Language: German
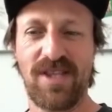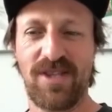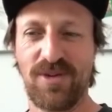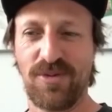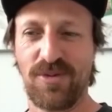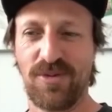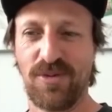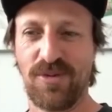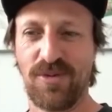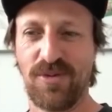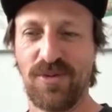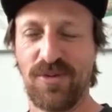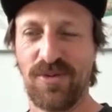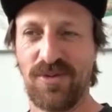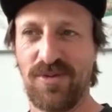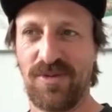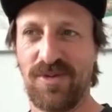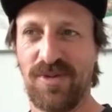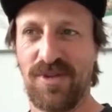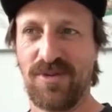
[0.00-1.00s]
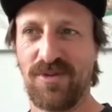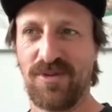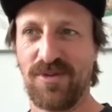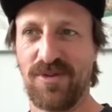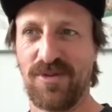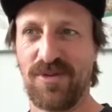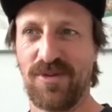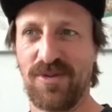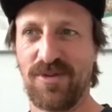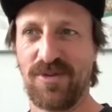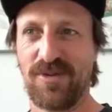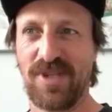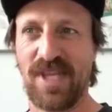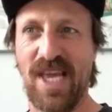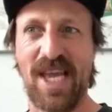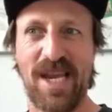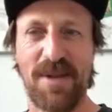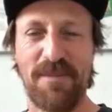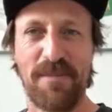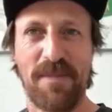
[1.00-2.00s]
zu, zu, zu
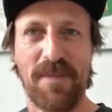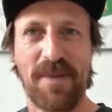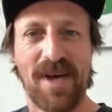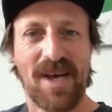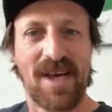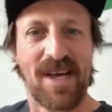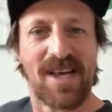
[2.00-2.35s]
seinem äh,